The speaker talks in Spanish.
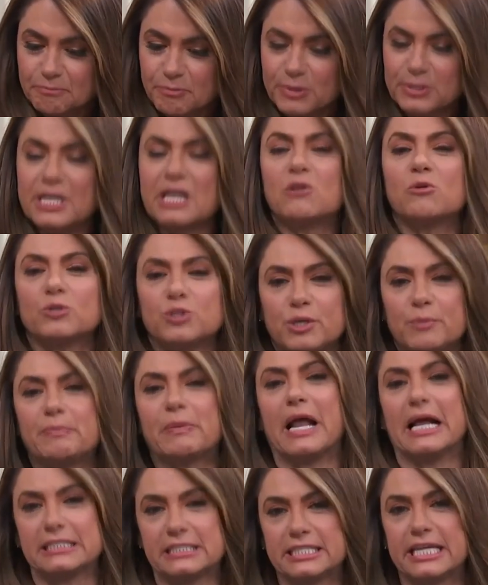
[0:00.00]
pues el
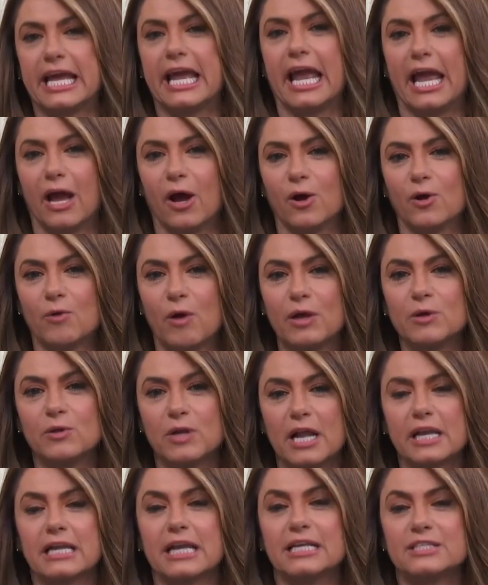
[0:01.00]
cuchiplancheo, no hay
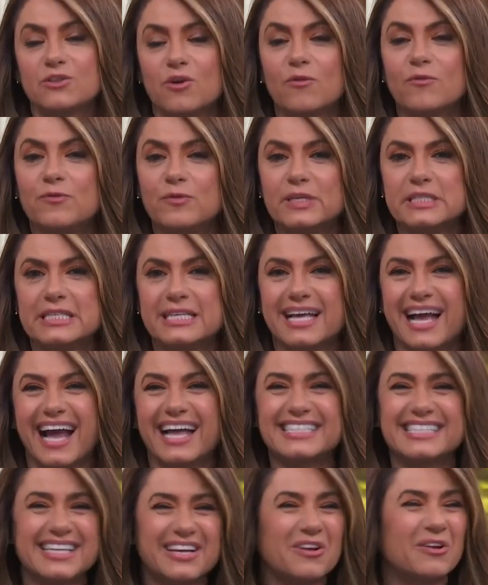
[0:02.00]
una relación
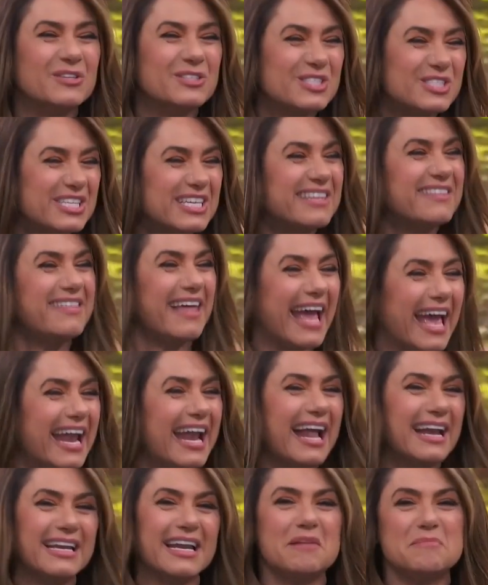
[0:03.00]
física, ¿se
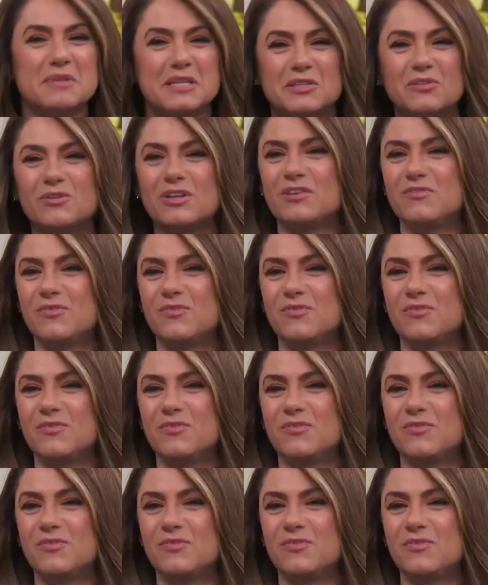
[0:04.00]
considera realmente una